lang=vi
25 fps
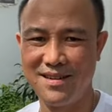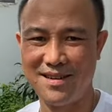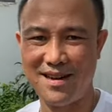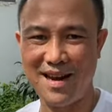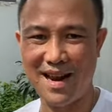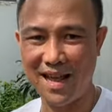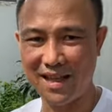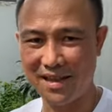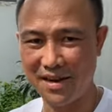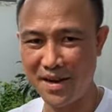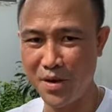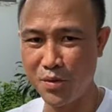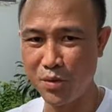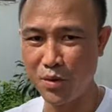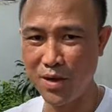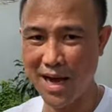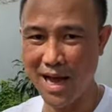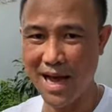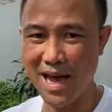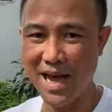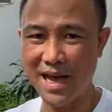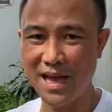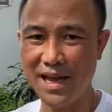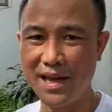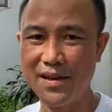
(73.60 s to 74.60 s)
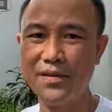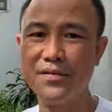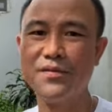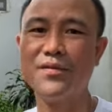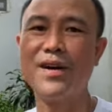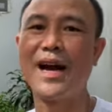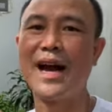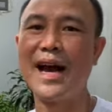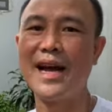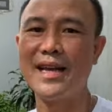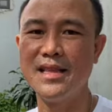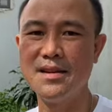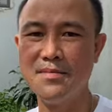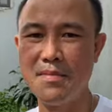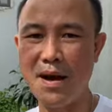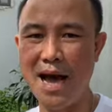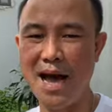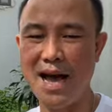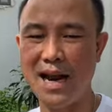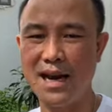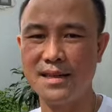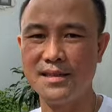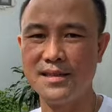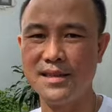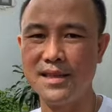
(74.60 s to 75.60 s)
là điều thứ hai và cái thứ
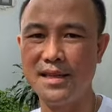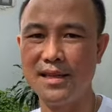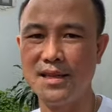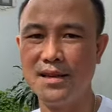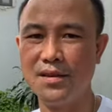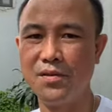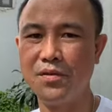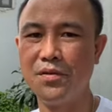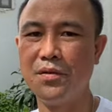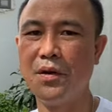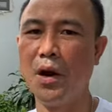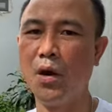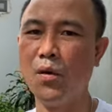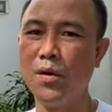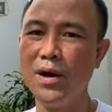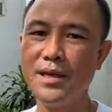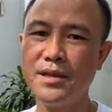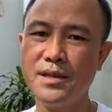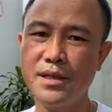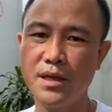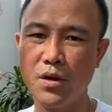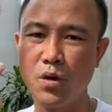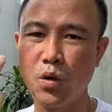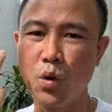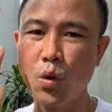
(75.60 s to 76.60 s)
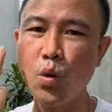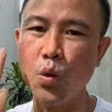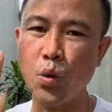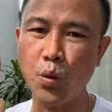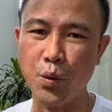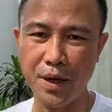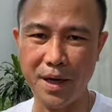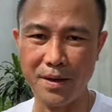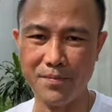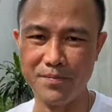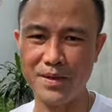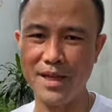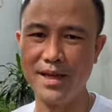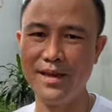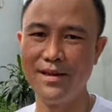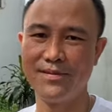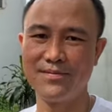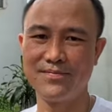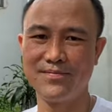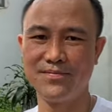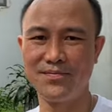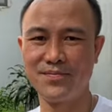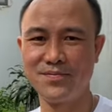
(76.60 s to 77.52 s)
ba là gì nếu các anh chị có đủ niềm tin